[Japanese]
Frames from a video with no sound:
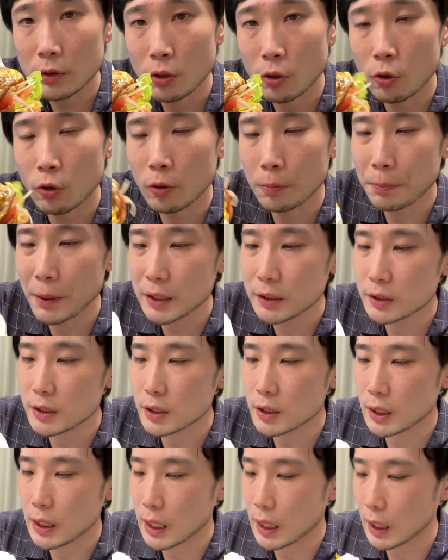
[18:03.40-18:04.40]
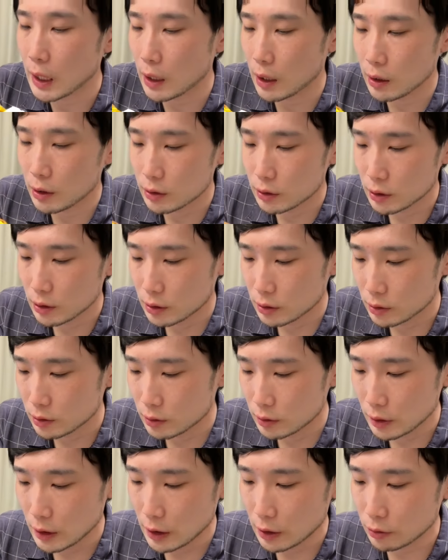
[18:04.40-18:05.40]
このパティが、
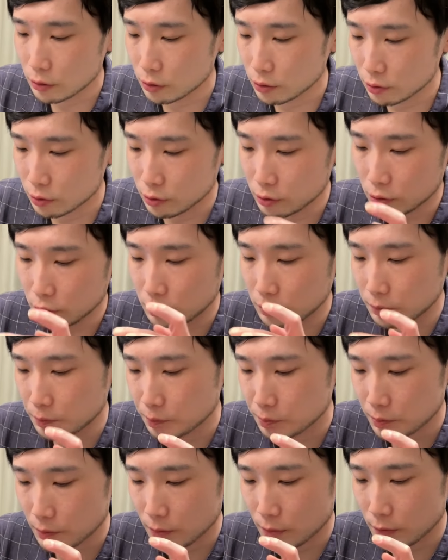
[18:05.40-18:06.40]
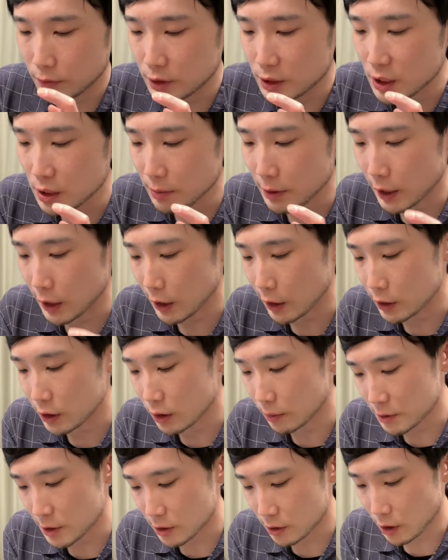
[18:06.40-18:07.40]
あのー、2枚入っ
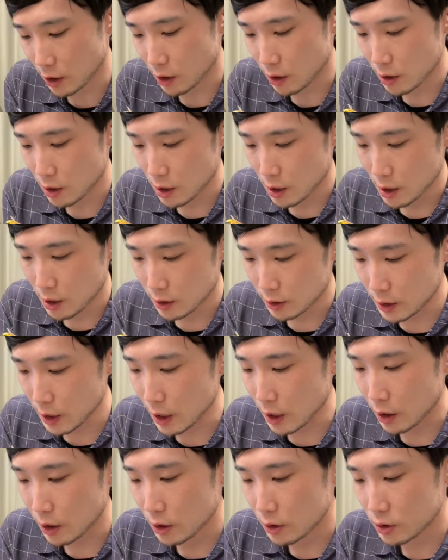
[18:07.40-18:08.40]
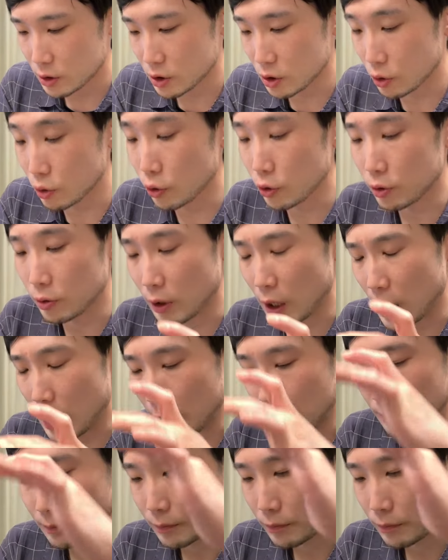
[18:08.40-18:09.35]
てますね。で、すごいのが、